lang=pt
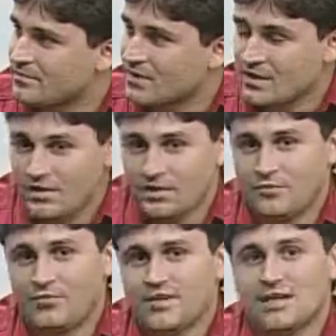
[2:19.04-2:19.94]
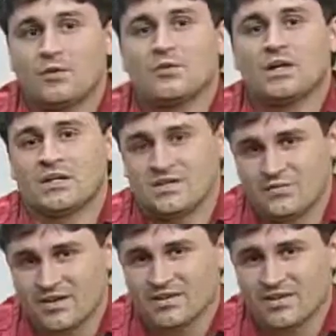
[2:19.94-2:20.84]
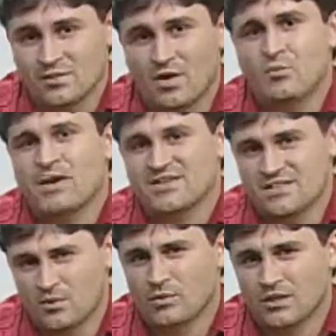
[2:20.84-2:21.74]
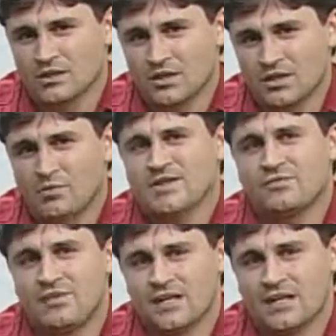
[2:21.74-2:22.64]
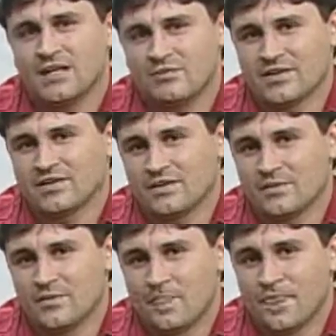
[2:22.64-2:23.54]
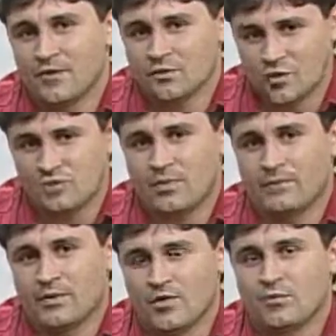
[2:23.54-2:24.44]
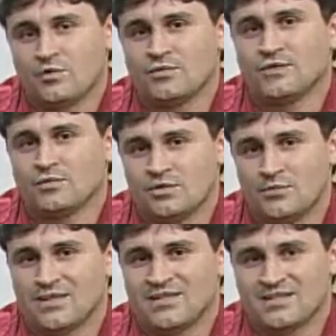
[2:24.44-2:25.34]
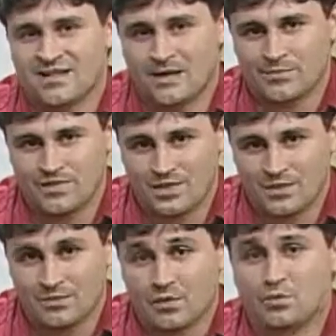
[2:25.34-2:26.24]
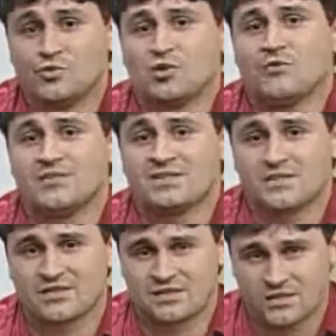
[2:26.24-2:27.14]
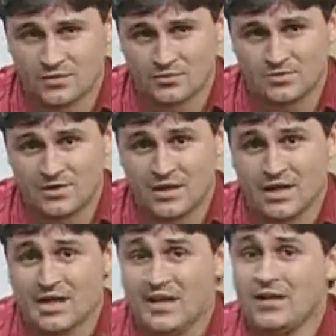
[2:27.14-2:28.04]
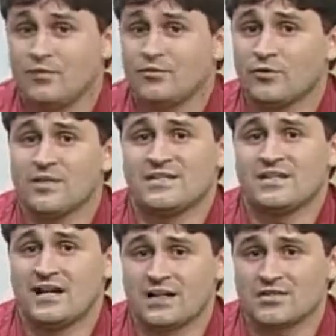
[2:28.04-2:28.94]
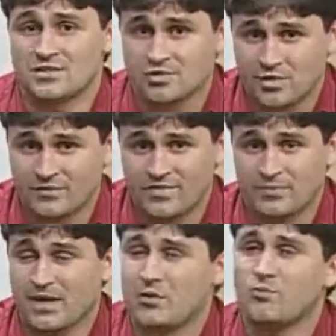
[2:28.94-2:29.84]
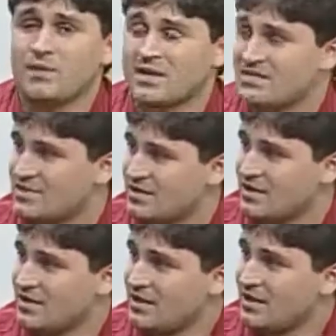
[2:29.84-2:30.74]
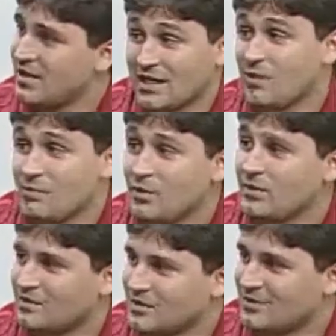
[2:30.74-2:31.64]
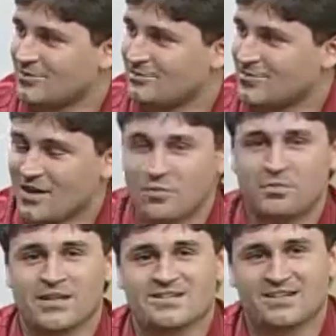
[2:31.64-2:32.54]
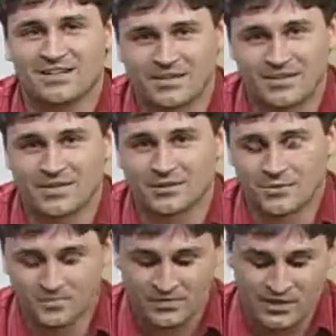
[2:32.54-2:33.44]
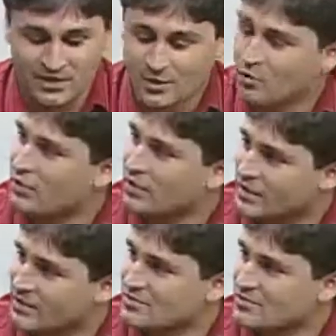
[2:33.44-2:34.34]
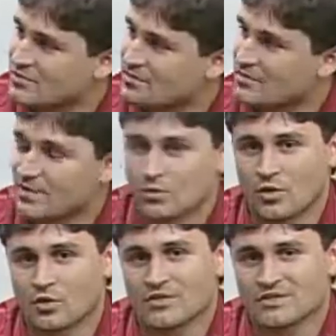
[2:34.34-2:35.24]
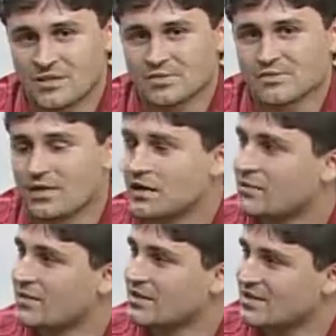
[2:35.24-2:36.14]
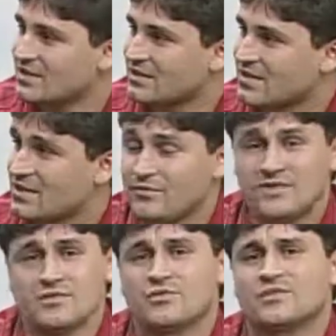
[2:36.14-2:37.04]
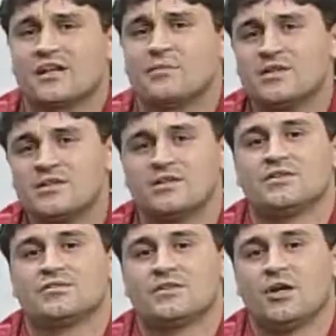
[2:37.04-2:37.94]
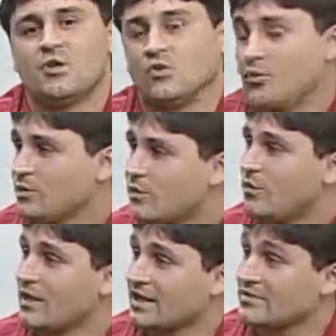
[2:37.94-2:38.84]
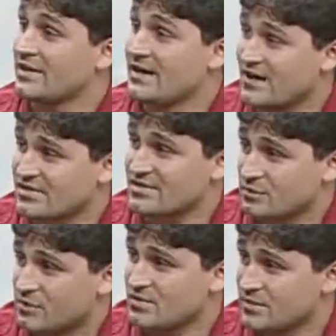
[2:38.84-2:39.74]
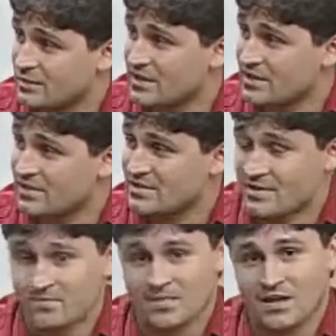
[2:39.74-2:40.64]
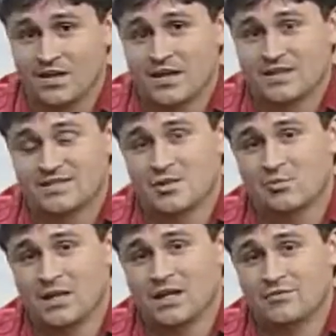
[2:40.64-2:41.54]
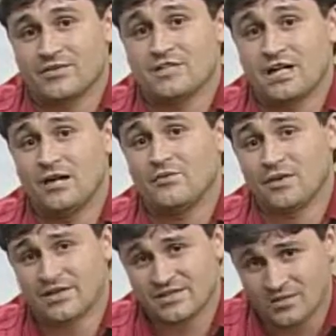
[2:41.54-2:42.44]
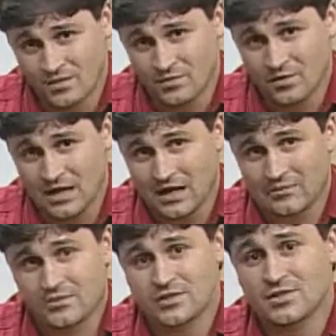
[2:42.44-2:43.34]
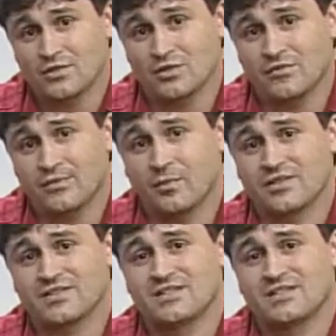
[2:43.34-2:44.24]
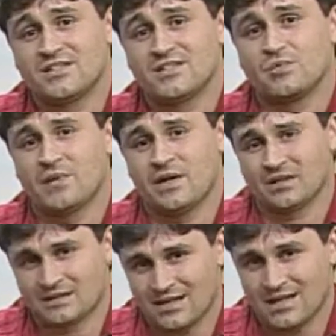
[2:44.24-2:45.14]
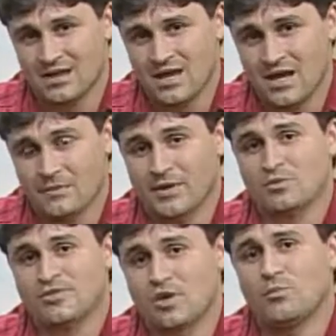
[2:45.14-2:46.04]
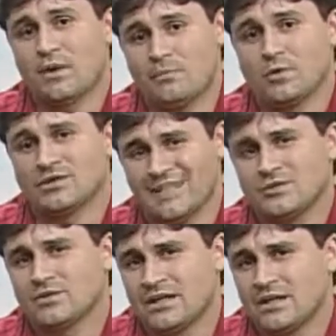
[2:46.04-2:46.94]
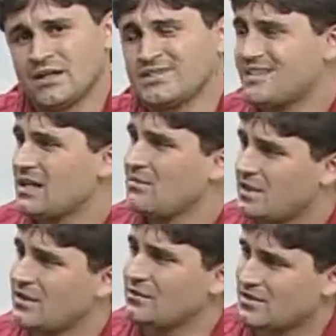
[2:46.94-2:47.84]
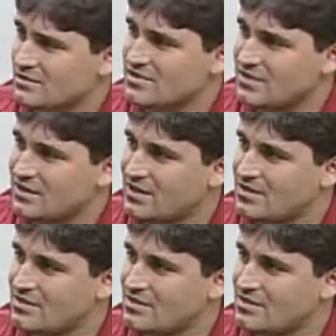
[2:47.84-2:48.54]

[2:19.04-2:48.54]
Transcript: e fica um grande vazio, há um prazer momentâneo, mas fica aquele vazio. E o nosso papel como Juventude Batista Capixaba, como jovens cristãos, é influenciar esses jovens para um prazer que não é momentâneo, é um prazer eterno. E o Congresso, do qual nós estamos falando aqui nessa tarde, ele visa justamente isso. O nome do Congresso é Reação 2010. Uhum. São palavras de reflexão, a fim de que o jovem possa despertar para o seu papel dentro da igreja e também dentro da sociedade,